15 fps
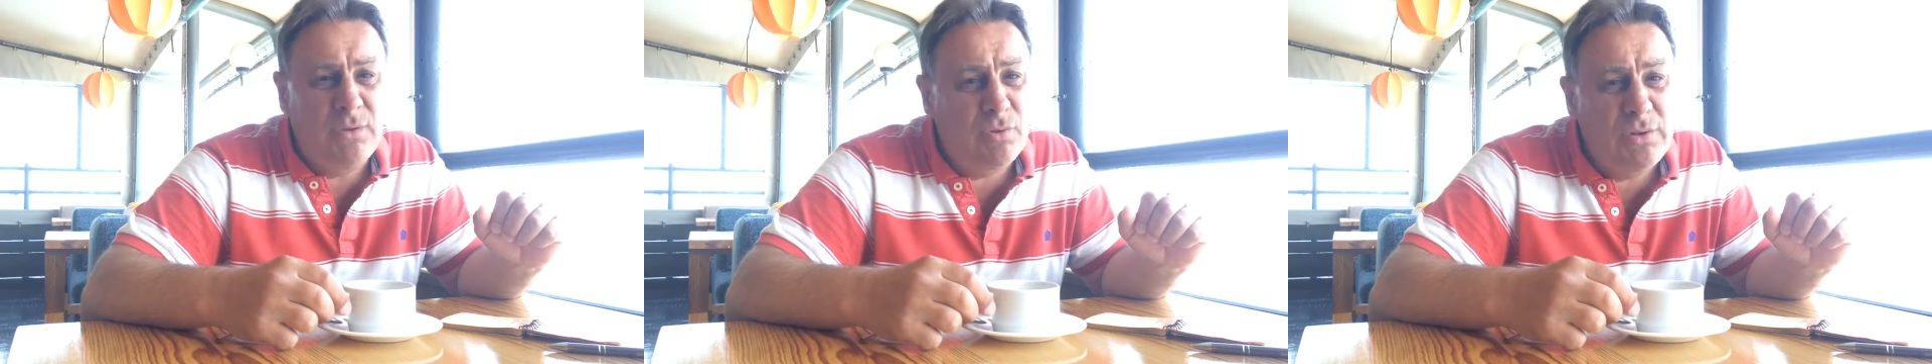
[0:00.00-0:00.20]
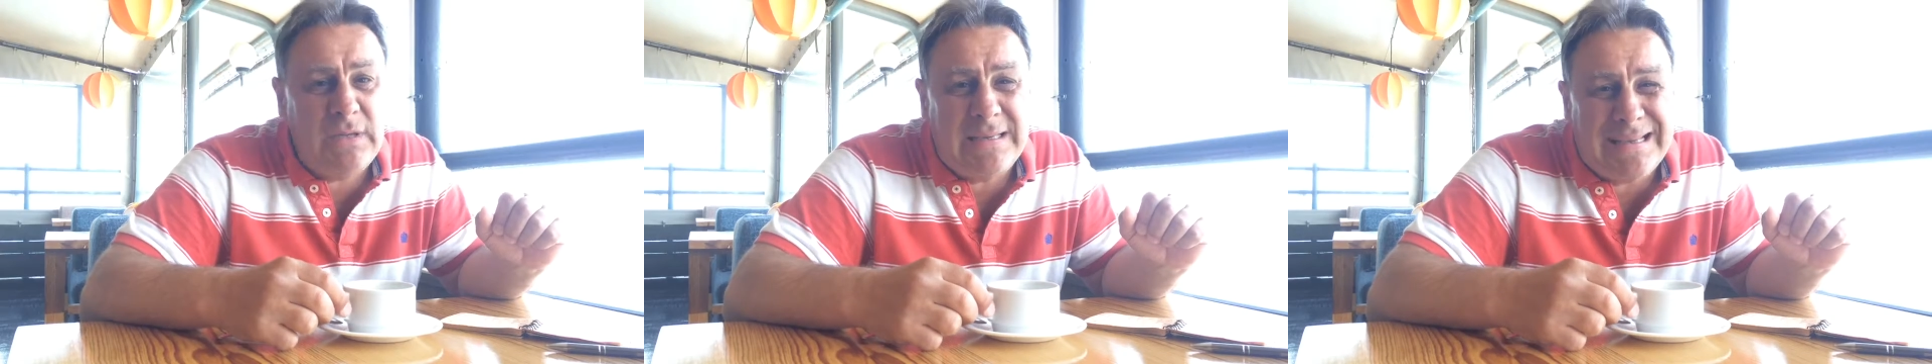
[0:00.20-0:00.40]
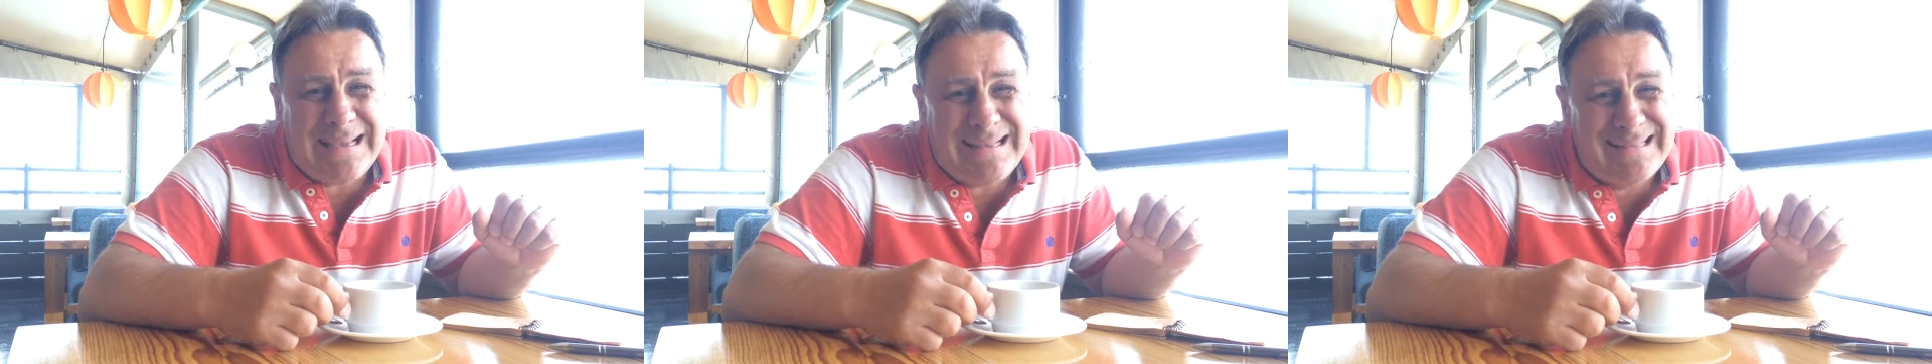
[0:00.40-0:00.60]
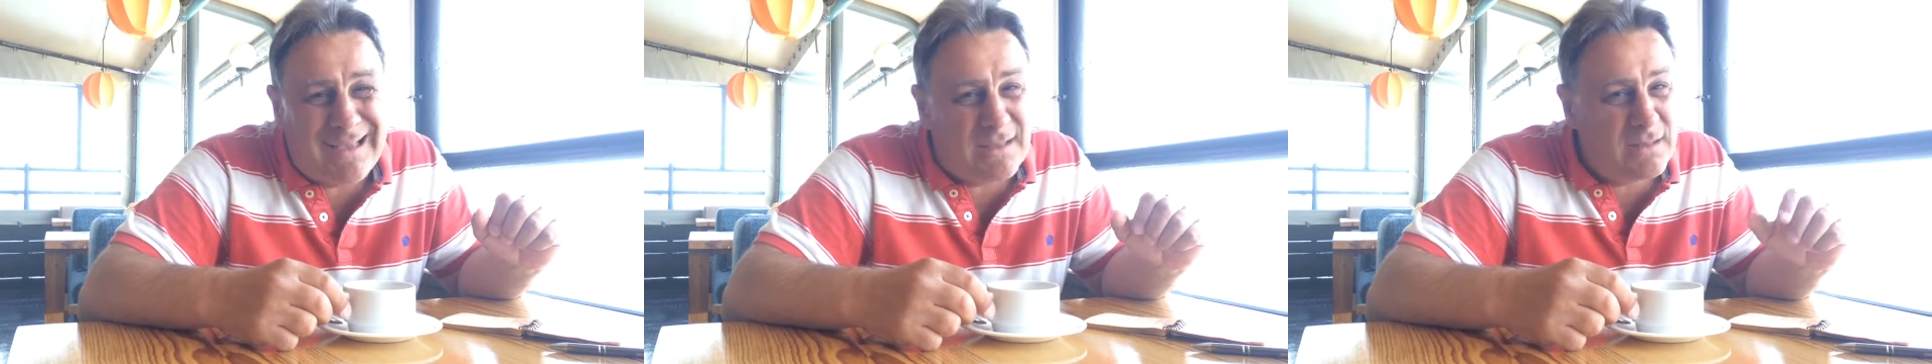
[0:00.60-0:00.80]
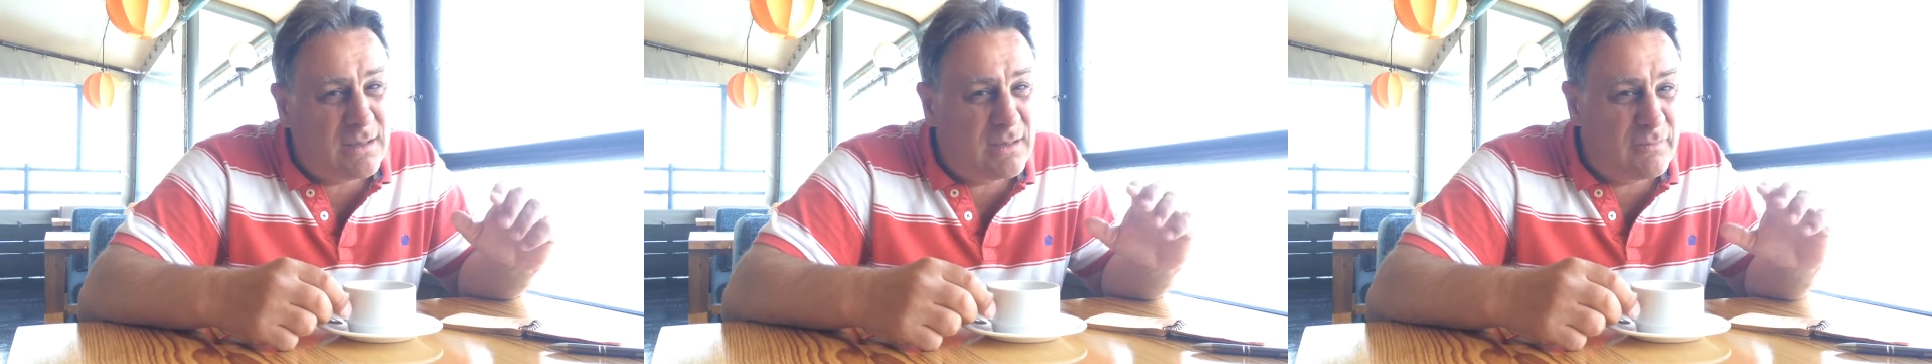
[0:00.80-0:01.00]
И он
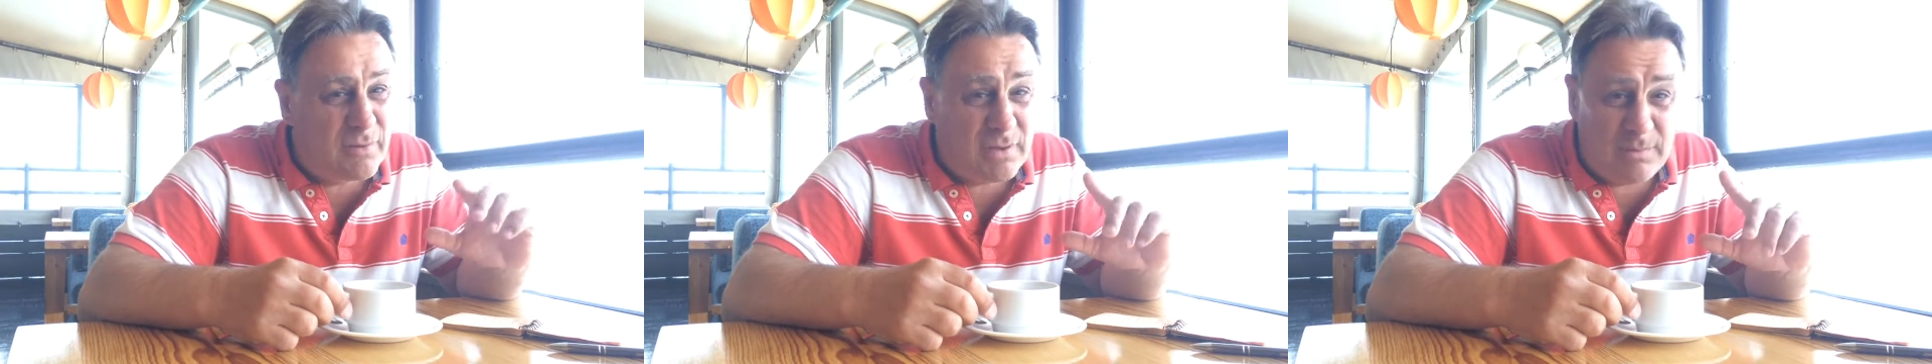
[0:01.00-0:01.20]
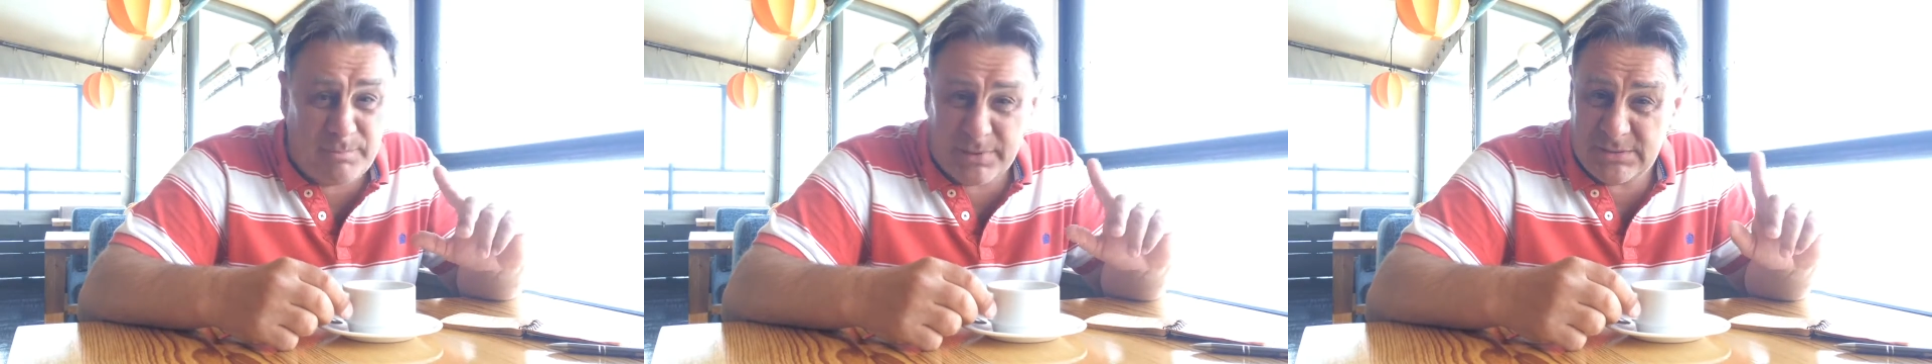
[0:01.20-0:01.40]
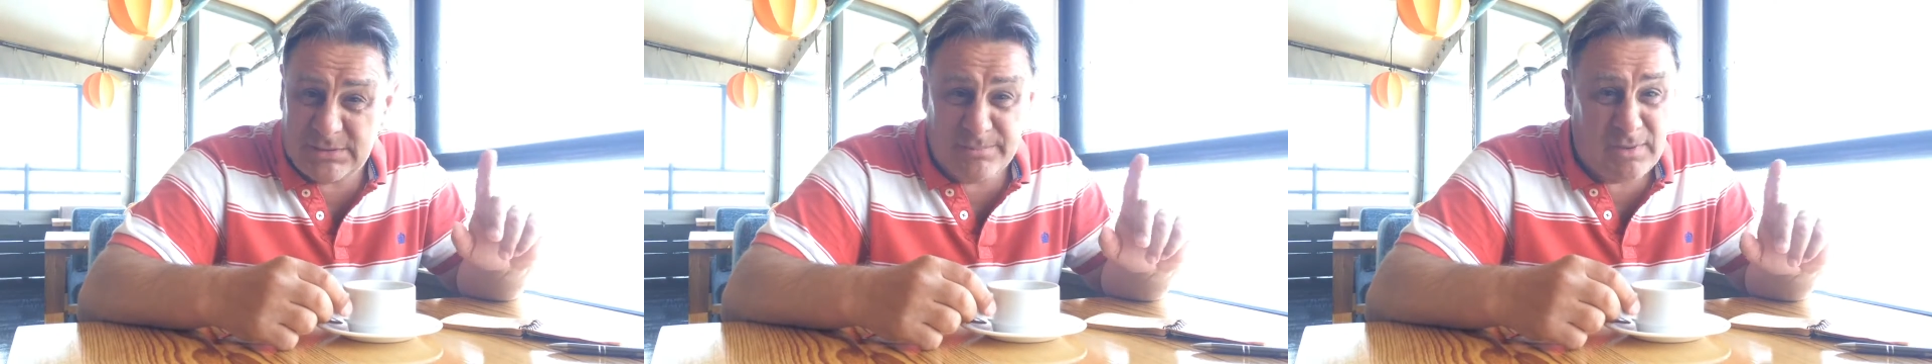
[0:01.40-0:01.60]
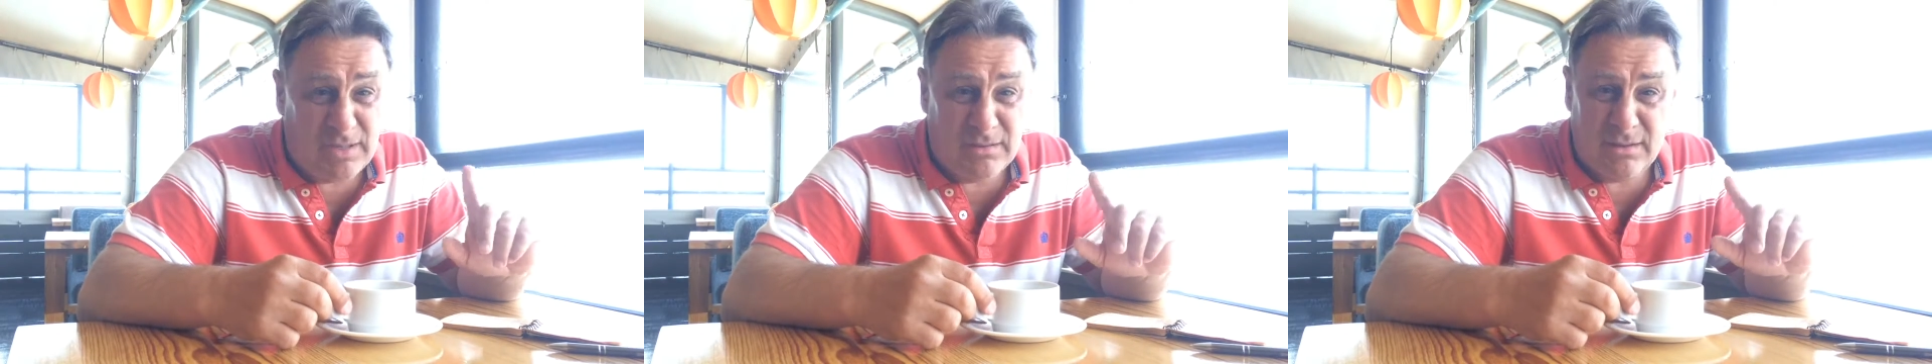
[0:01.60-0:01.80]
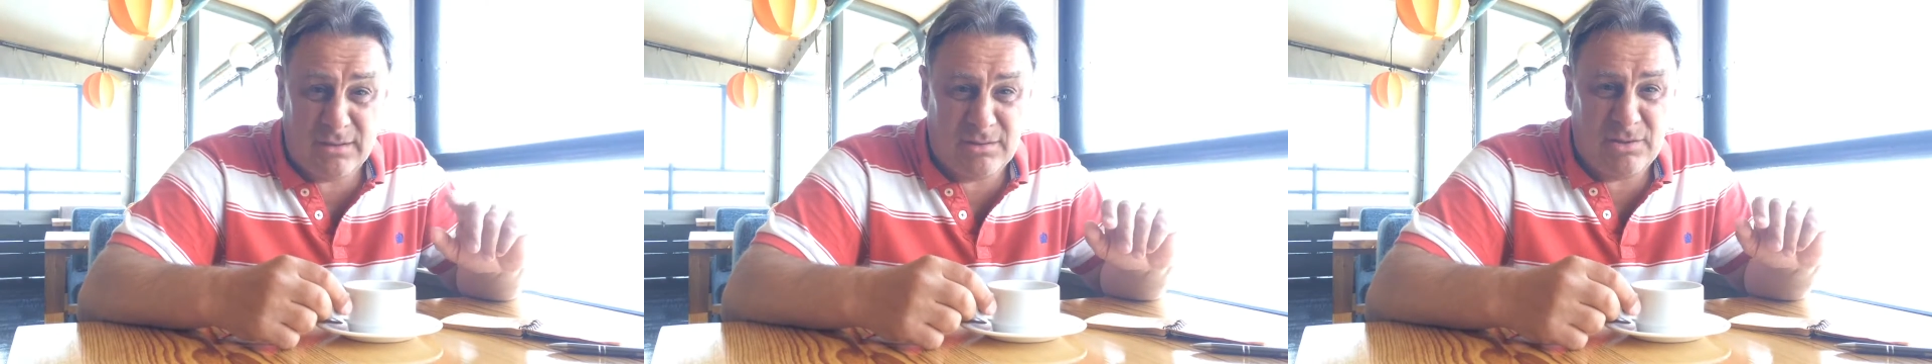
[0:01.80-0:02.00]
никогда не говорил про
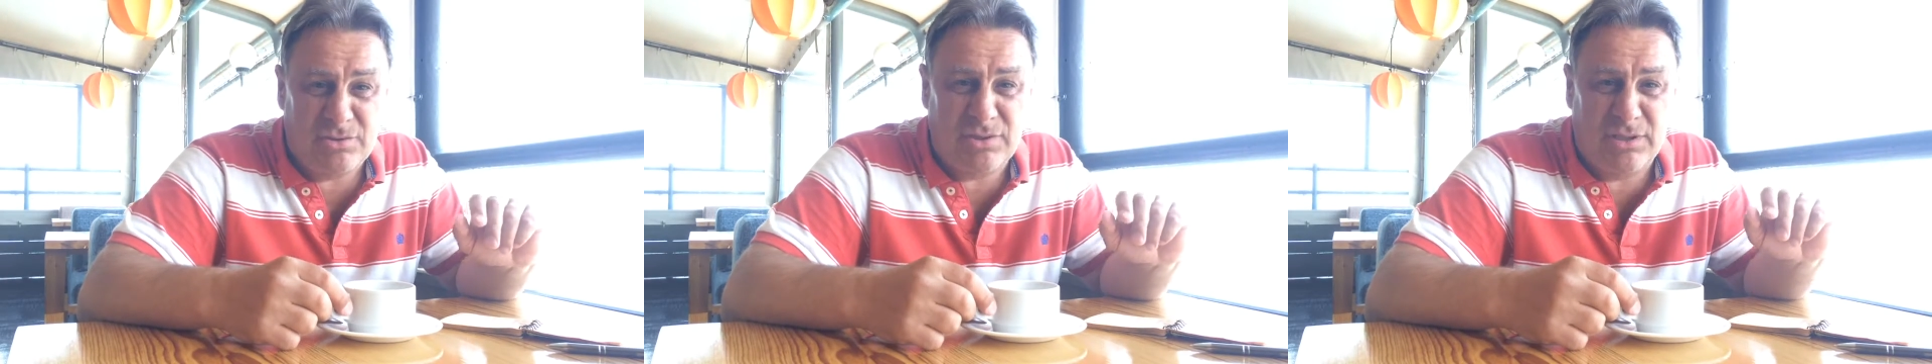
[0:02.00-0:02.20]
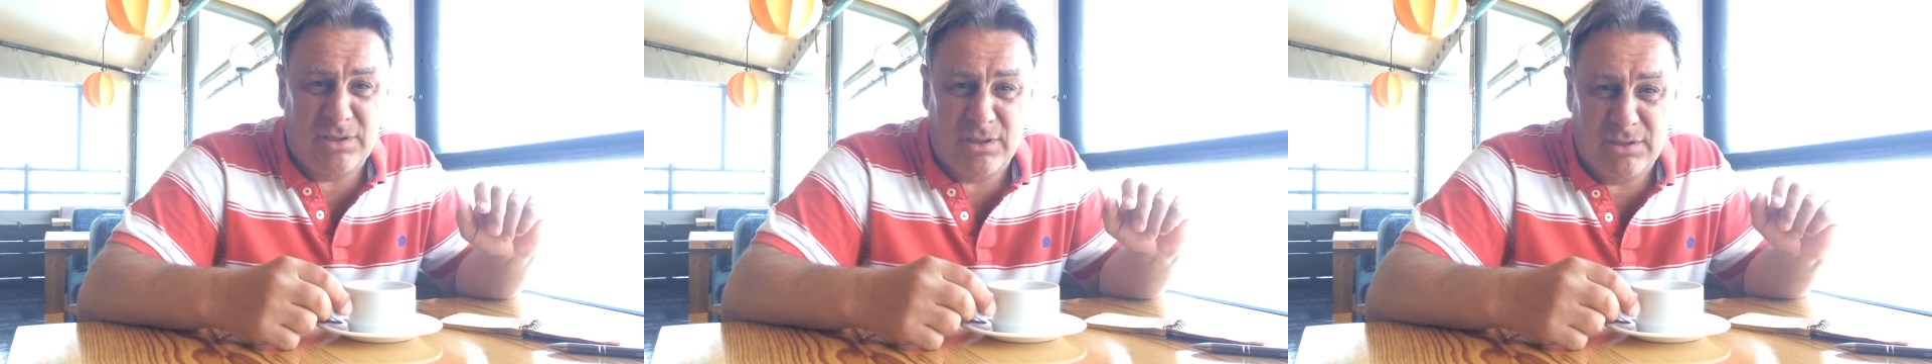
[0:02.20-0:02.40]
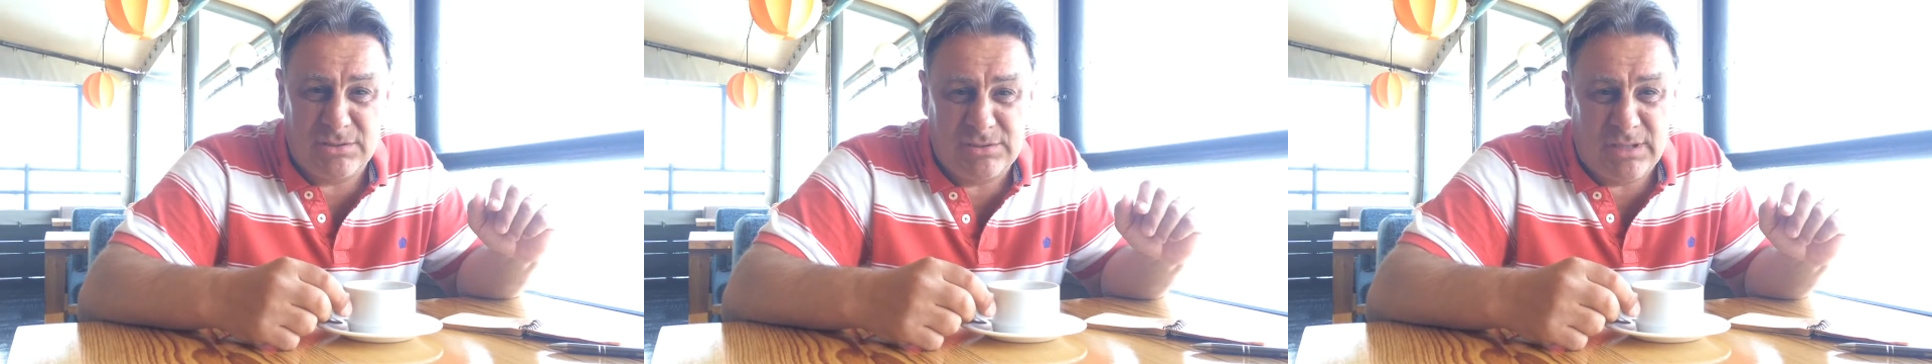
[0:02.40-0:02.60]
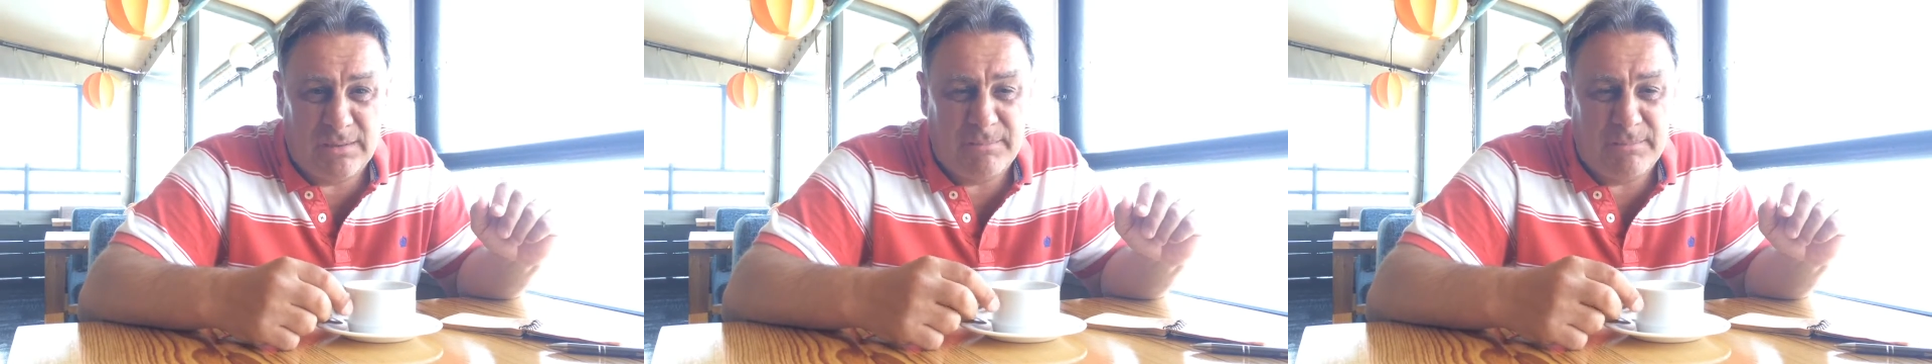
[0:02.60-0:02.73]
семейные отношения ни с